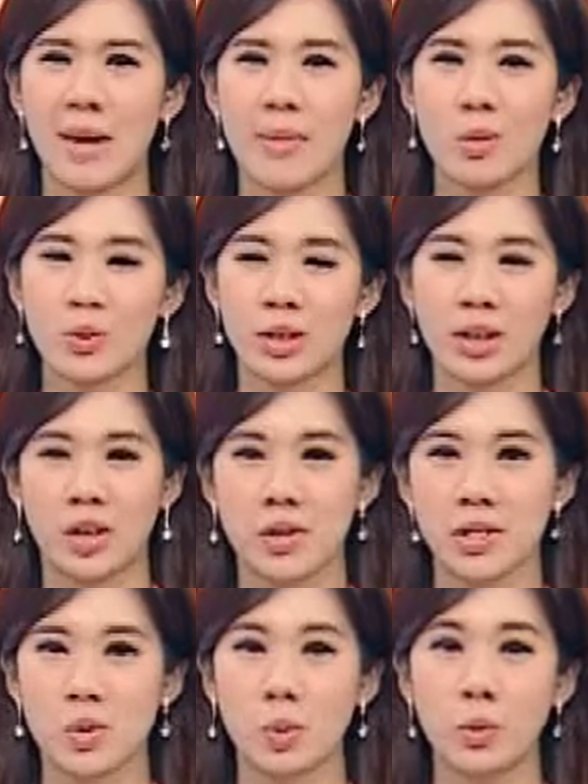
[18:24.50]
台北股市里
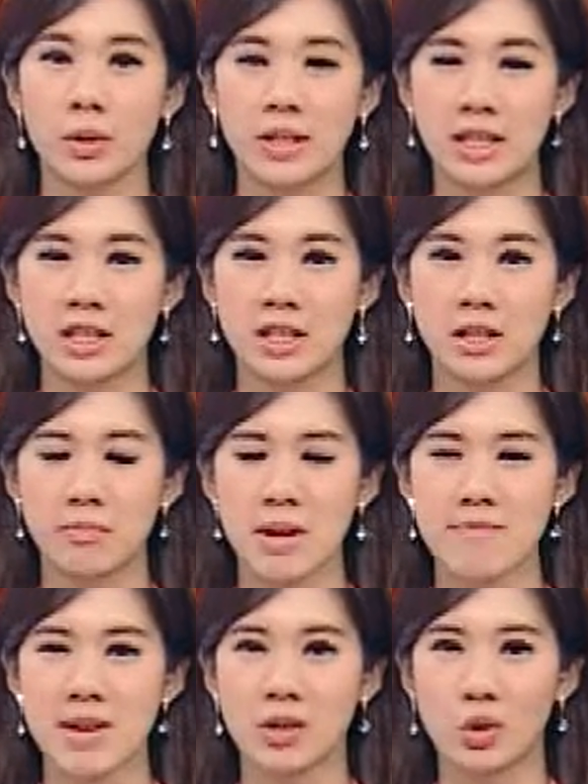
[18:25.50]
头，似乎已经是
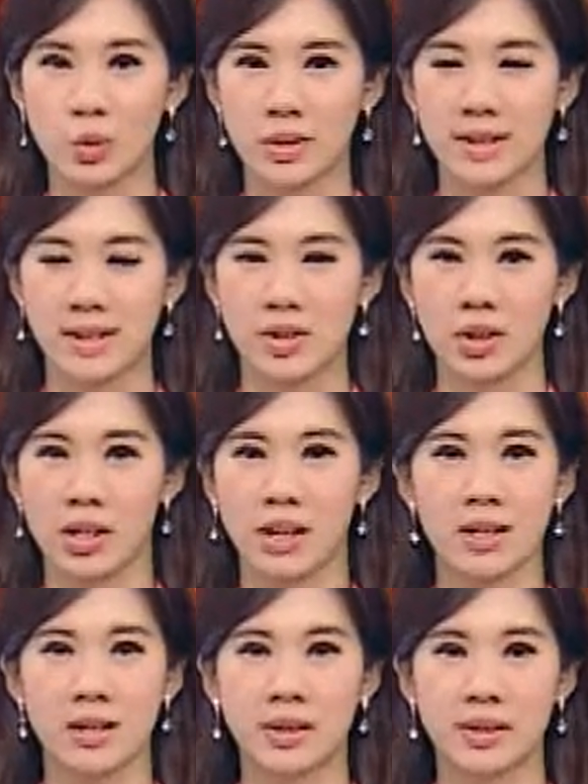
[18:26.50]
慢慢逐渐形成
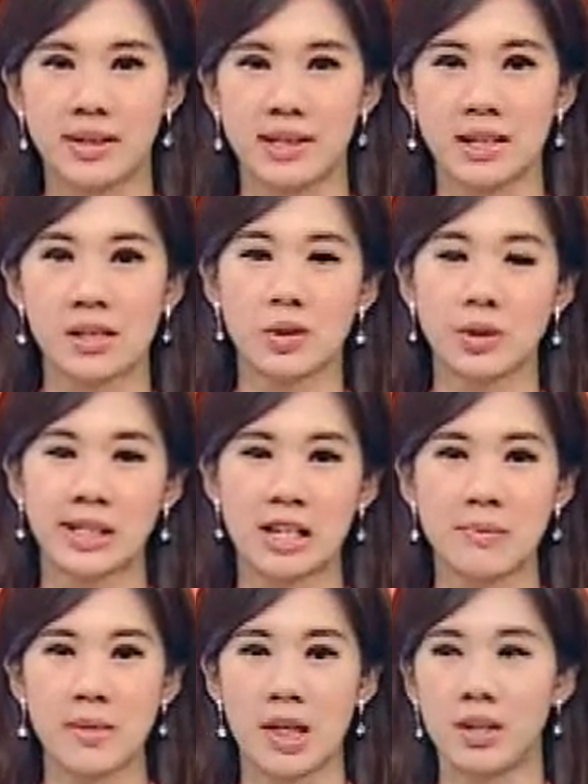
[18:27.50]
了一个这个结构
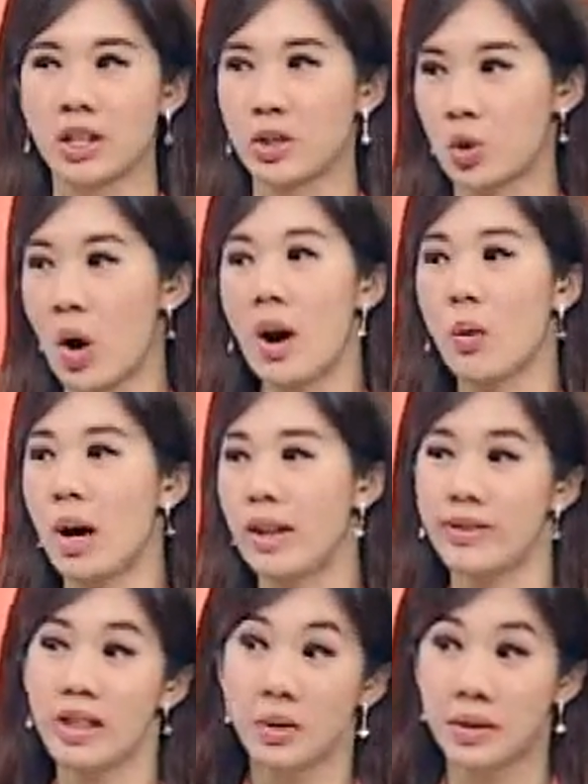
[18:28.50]
上面的这个转
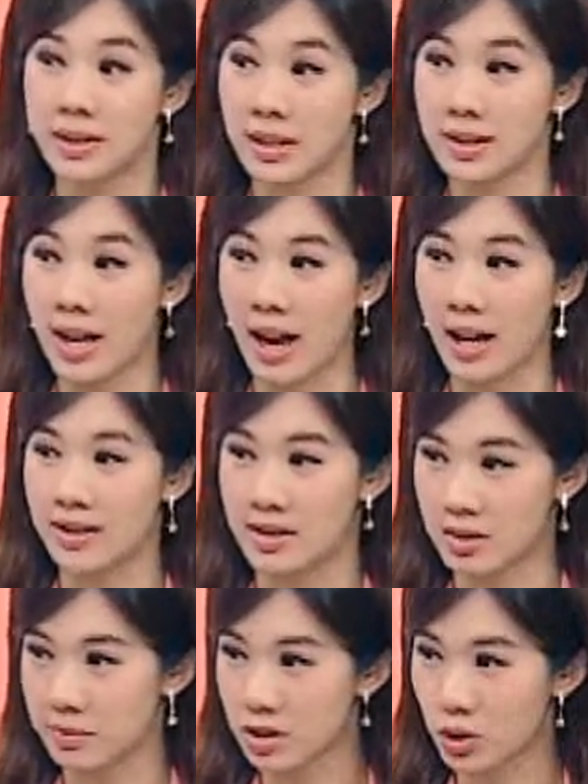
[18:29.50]
换，到底现在
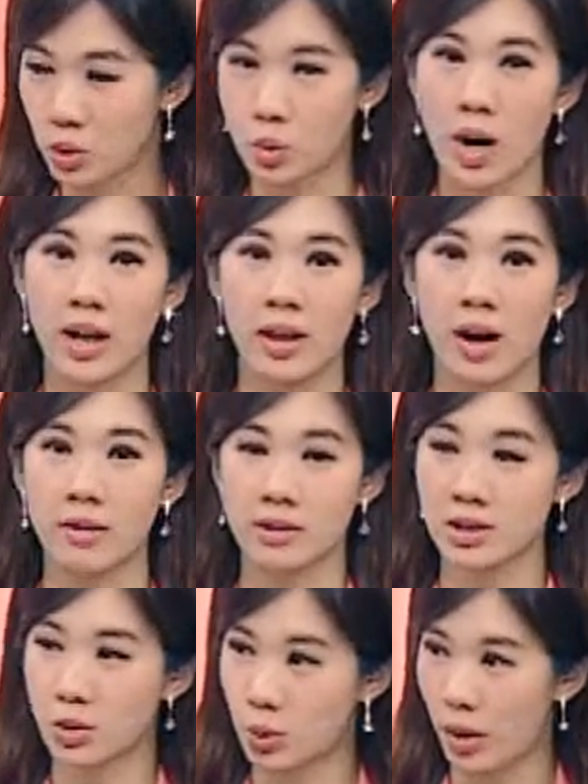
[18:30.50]
怎么转呢？
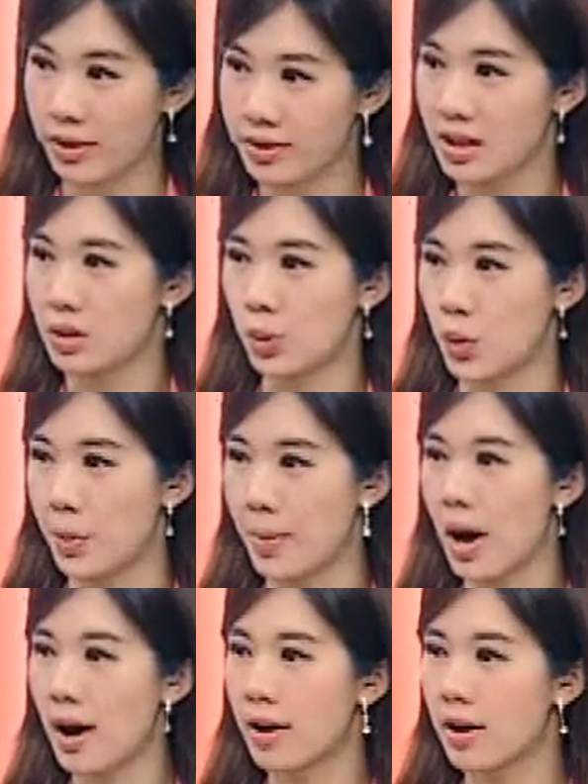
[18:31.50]
是转的正确
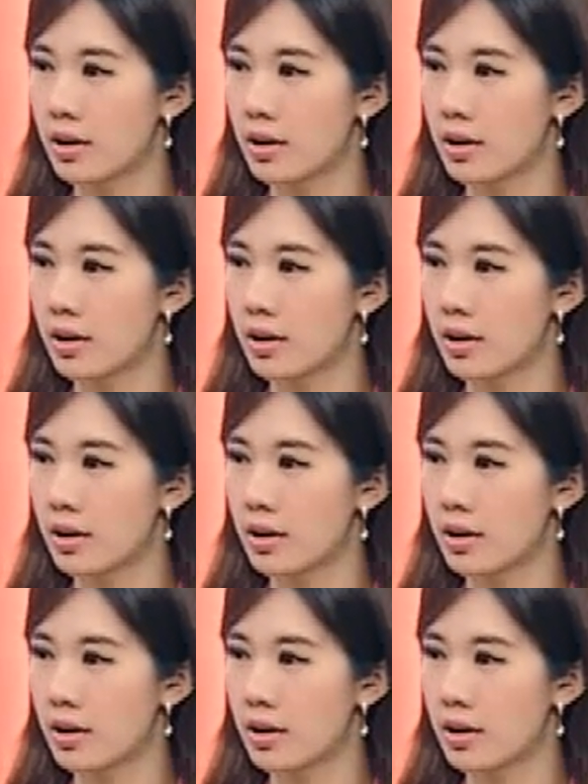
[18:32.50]
吗？